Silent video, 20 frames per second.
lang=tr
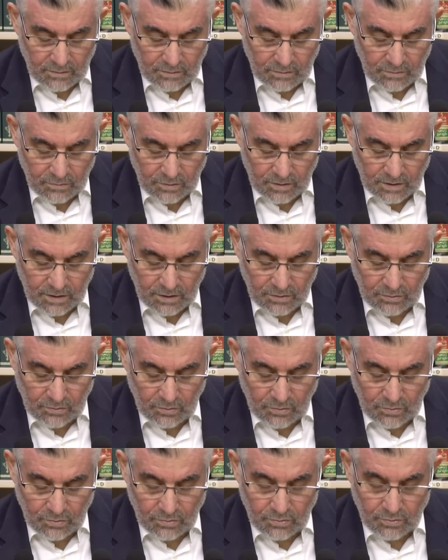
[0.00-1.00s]

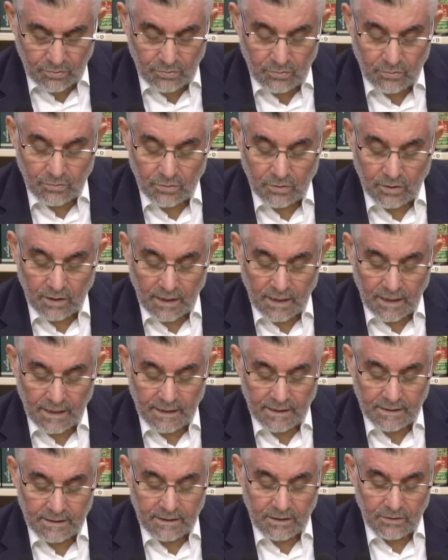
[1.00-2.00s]
149.
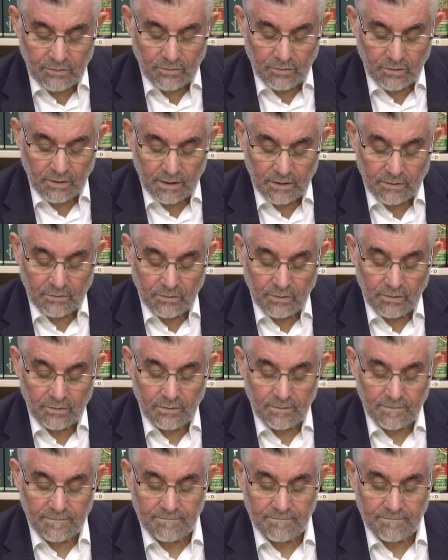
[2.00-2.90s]
ayette şöyle diyor.